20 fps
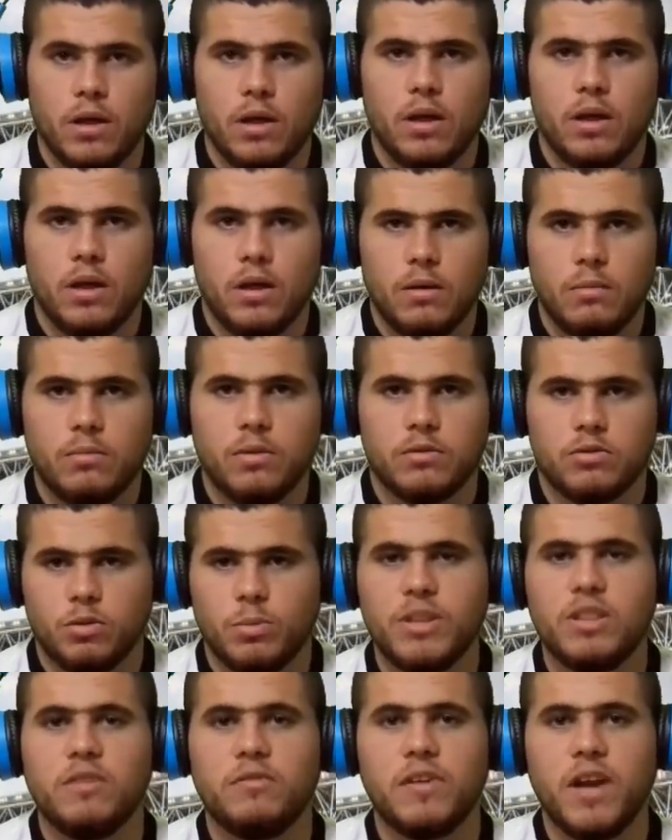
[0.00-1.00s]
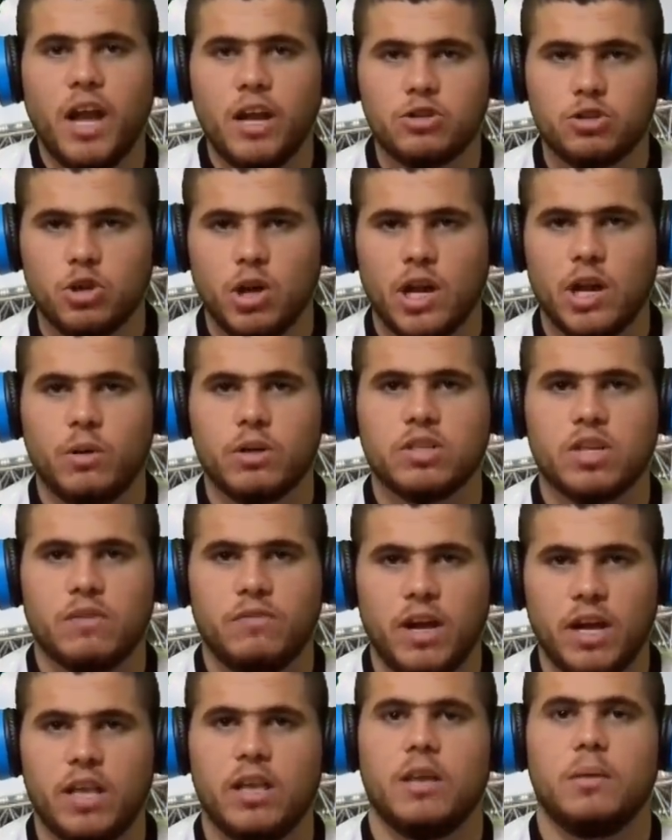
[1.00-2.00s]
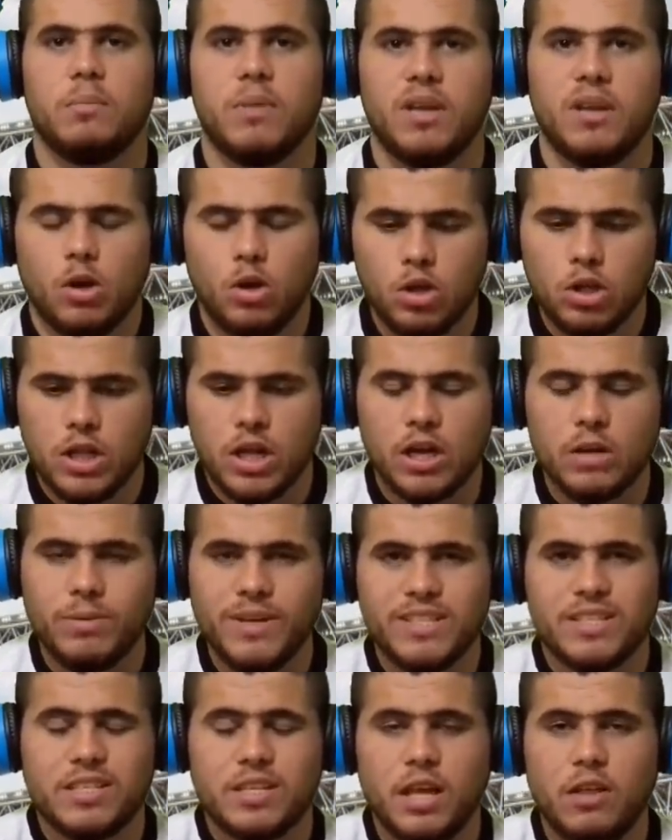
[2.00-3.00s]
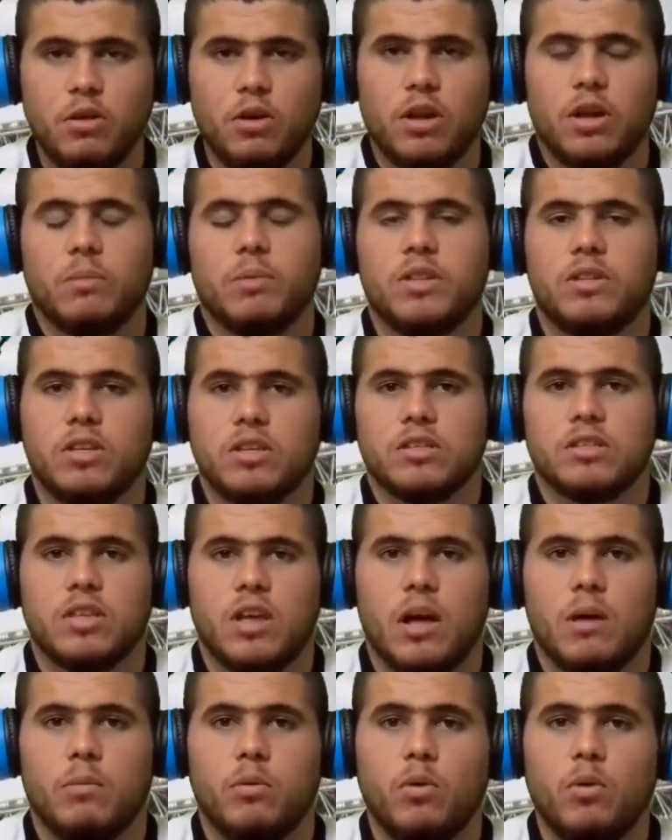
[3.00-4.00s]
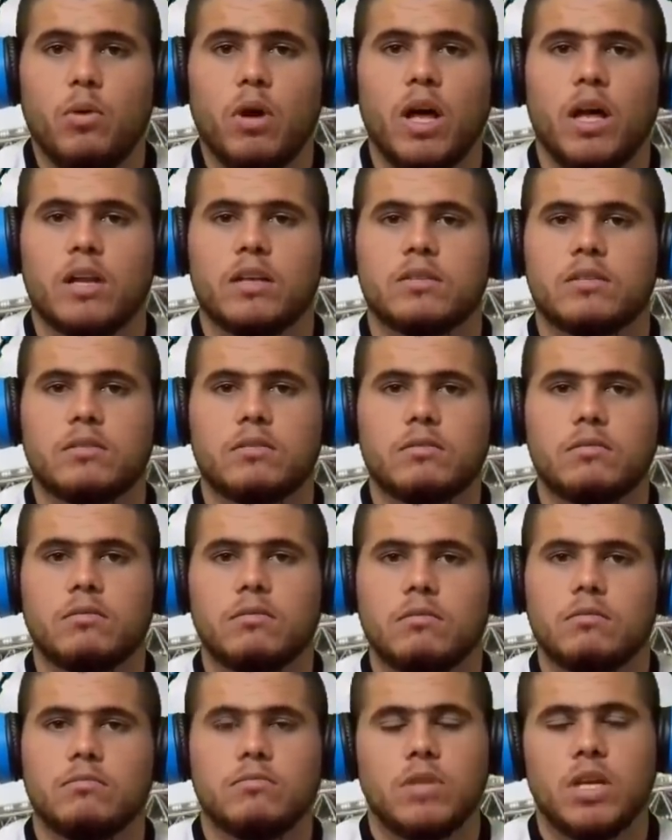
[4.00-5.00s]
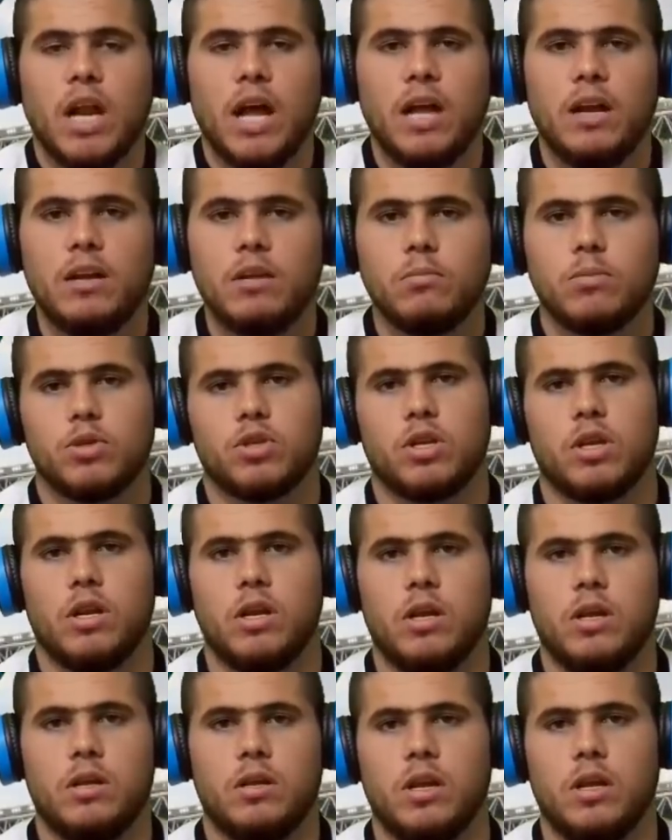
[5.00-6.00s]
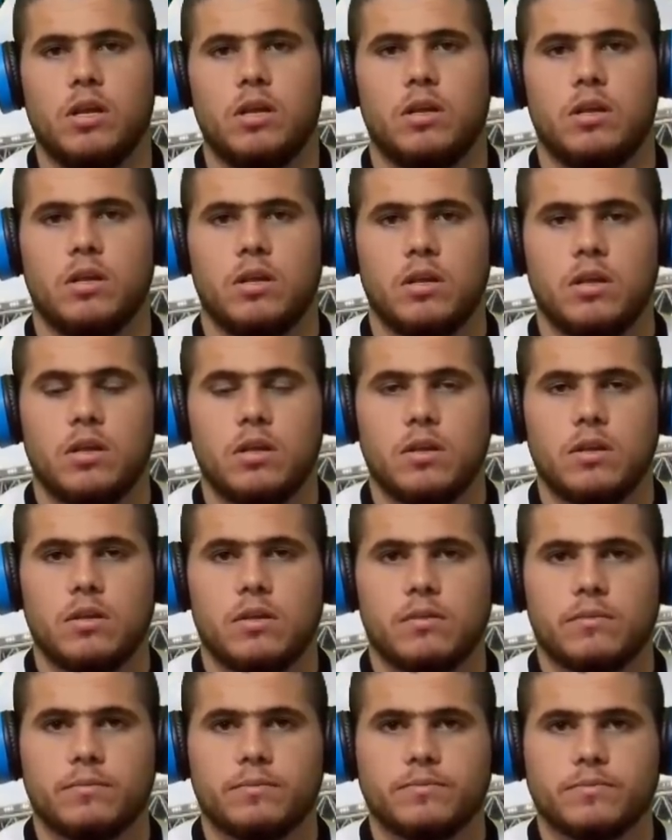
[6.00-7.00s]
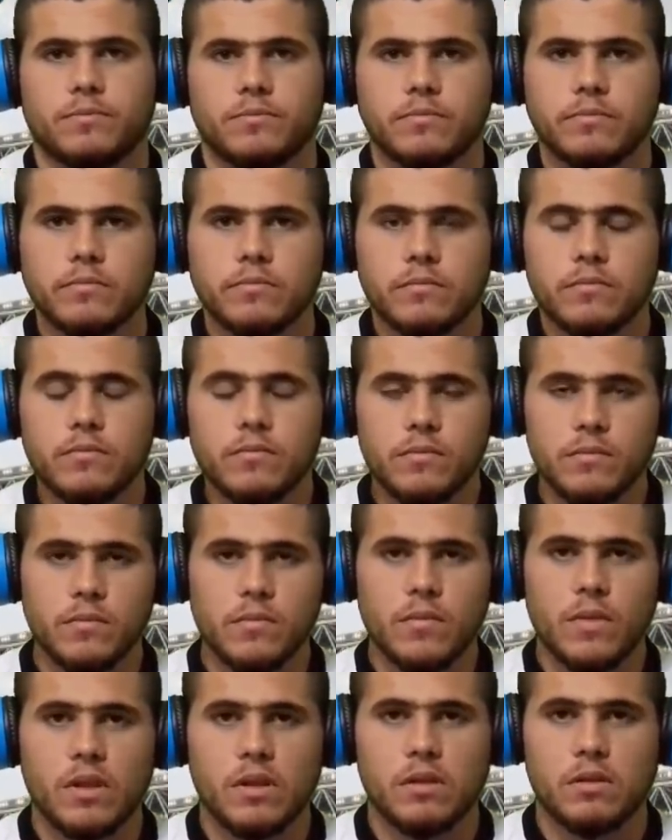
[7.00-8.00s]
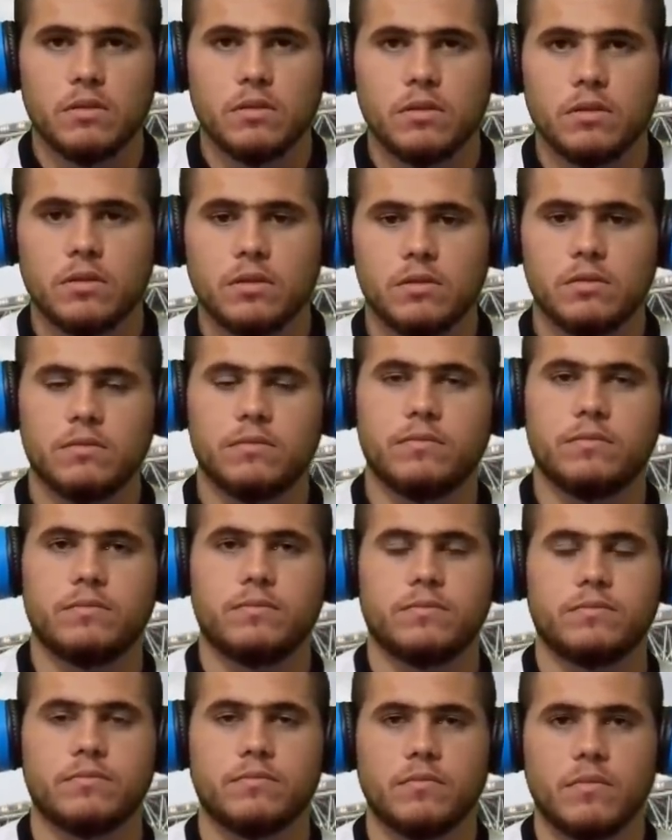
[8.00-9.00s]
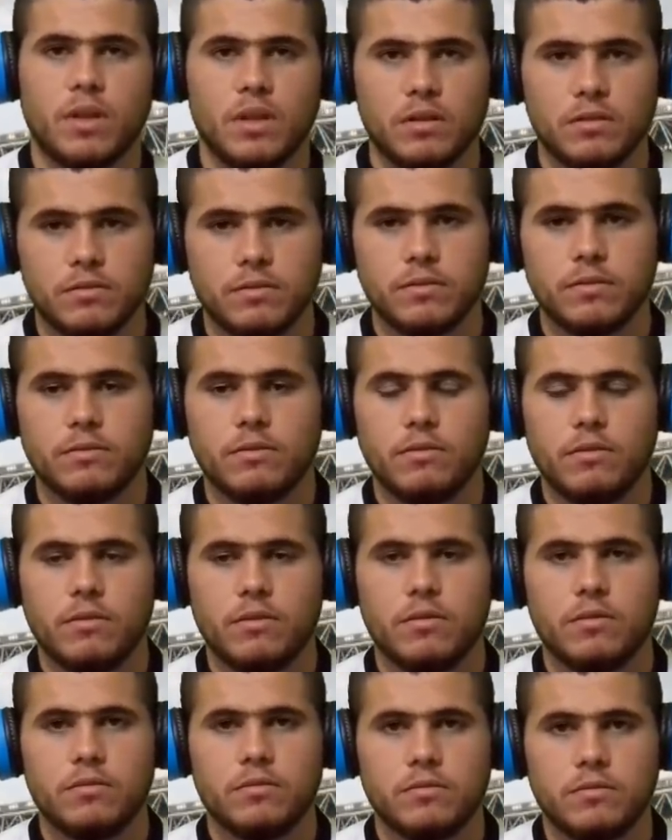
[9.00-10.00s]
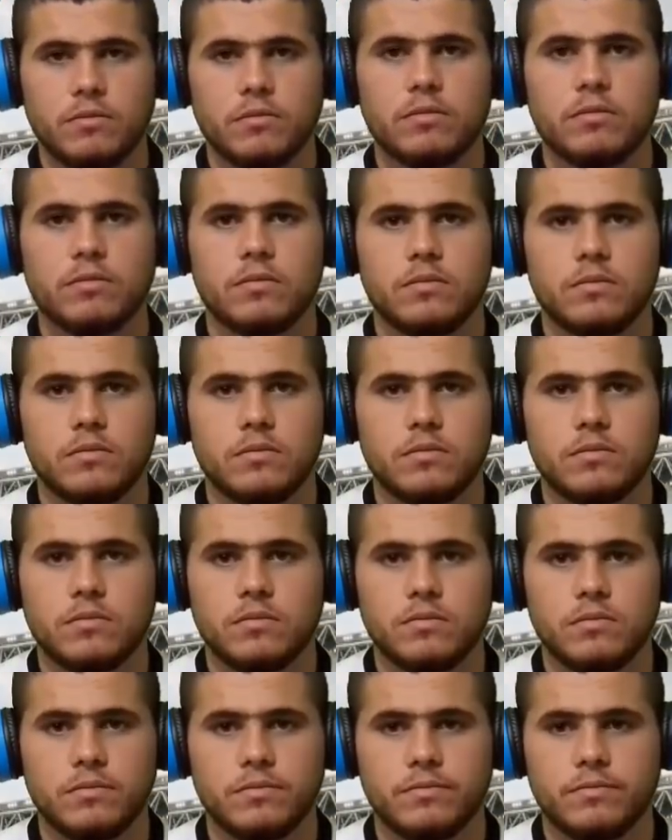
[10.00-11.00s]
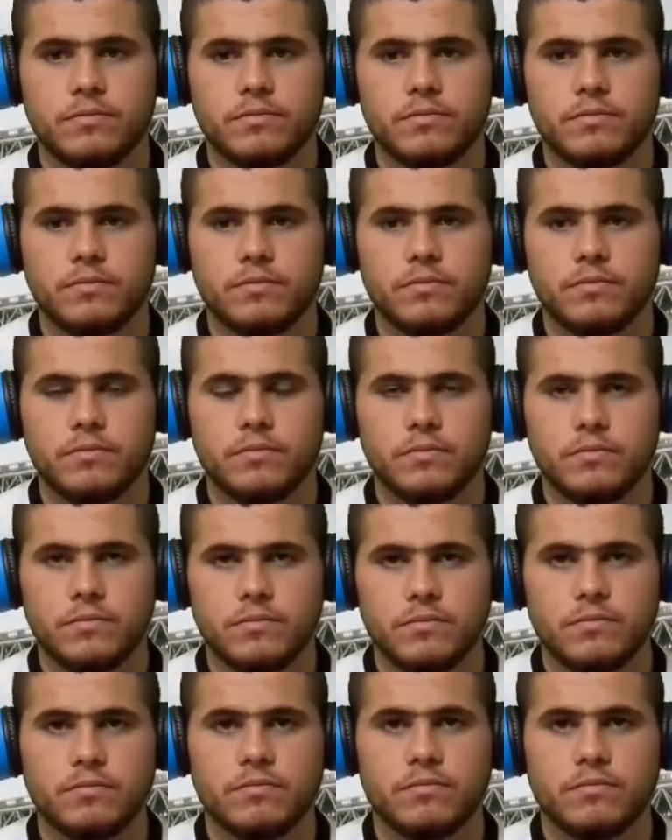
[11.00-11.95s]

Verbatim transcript: أه شو بدي في ناتشو انا واشرف حكيمي قلت لك بس هذول بدي ينصابوا وخلص تنحل المشكله طب يا استاذ عاشق بفون يعني شاهدنا لاعب اللاعبين المصابين